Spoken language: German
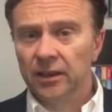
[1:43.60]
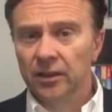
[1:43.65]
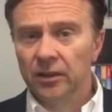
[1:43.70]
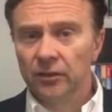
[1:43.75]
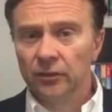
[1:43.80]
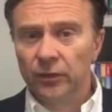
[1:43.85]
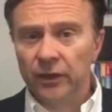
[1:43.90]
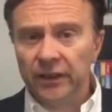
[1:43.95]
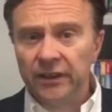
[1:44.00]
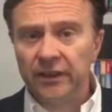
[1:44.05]

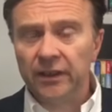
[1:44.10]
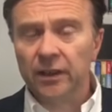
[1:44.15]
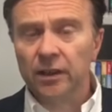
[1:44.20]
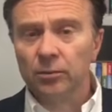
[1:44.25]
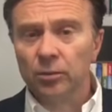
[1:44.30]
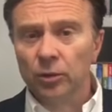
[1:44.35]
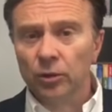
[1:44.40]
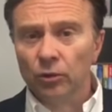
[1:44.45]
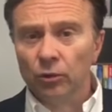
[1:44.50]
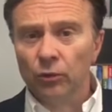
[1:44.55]
wichtige
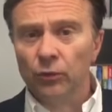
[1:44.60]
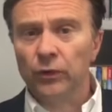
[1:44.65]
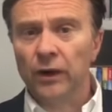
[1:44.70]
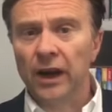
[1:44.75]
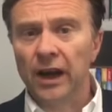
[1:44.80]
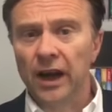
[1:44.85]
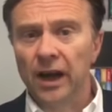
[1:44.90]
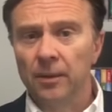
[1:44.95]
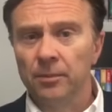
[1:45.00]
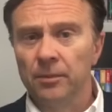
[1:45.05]
Berufe
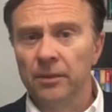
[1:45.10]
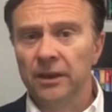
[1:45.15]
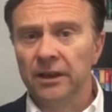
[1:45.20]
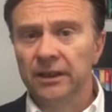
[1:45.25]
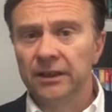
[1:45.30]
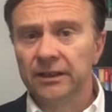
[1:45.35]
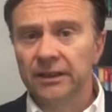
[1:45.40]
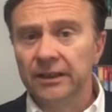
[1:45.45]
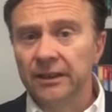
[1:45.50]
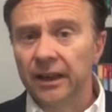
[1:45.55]
haben,
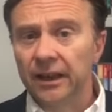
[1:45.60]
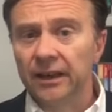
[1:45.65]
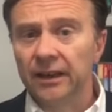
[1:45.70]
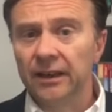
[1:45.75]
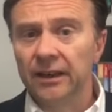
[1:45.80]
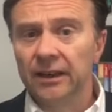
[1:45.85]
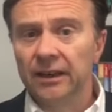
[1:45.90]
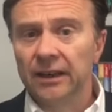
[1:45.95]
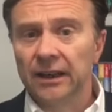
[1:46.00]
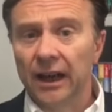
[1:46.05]
die dann
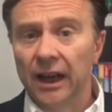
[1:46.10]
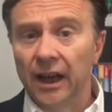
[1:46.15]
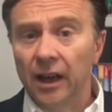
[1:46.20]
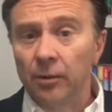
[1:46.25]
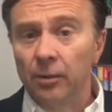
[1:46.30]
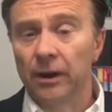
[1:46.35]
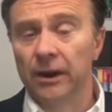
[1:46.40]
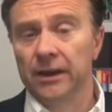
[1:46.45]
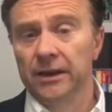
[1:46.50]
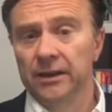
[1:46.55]

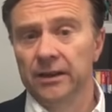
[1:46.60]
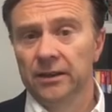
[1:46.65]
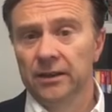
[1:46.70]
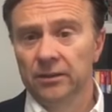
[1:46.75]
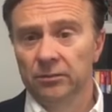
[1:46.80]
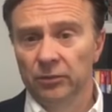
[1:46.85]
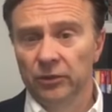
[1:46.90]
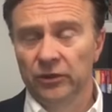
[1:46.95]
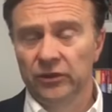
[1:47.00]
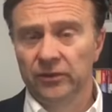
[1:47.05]
arbeiten
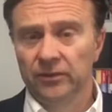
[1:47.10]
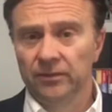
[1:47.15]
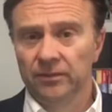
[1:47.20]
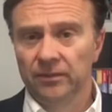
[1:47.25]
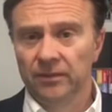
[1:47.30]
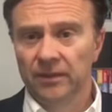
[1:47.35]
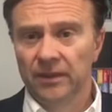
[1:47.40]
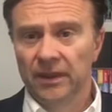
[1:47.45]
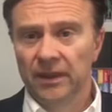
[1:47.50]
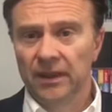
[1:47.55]
müssen.
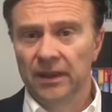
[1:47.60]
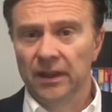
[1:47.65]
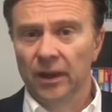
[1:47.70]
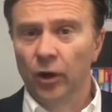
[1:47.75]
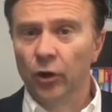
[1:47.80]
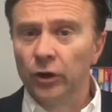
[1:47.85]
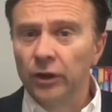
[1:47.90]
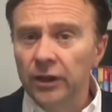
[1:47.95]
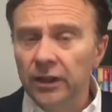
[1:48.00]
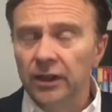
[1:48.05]

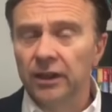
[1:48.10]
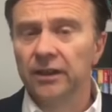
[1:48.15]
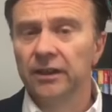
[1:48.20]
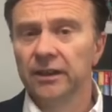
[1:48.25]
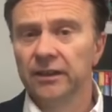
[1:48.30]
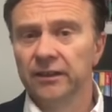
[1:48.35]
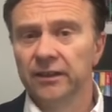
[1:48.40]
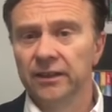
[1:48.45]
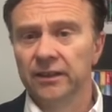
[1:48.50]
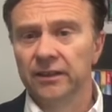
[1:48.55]
Auch hier
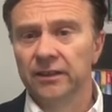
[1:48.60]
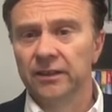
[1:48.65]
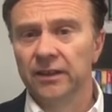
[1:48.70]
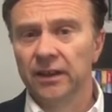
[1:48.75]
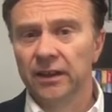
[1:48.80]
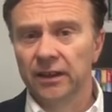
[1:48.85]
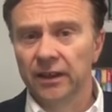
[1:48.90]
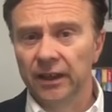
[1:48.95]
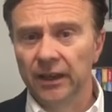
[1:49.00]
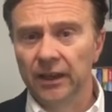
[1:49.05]
sind
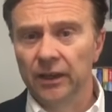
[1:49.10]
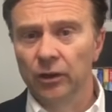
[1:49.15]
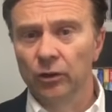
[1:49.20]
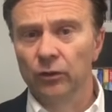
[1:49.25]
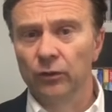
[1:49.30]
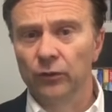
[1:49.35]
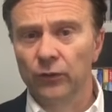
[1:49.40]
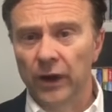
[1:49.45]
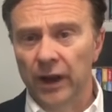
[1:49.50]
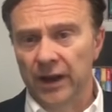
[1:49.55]

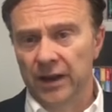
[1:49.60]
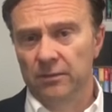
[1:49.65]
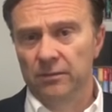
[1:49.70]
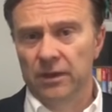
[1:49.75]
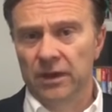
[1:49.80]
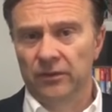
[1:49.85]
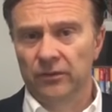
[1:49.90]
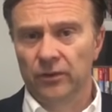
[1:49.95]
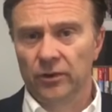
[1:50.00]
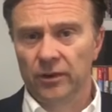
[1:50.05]
Regelungen
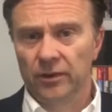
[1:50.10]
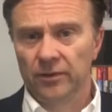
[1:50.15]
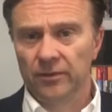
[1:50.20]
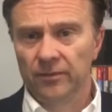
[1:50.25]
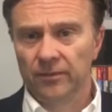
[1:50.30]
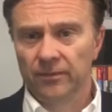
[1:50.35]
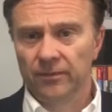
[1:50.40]
vereinbart worden.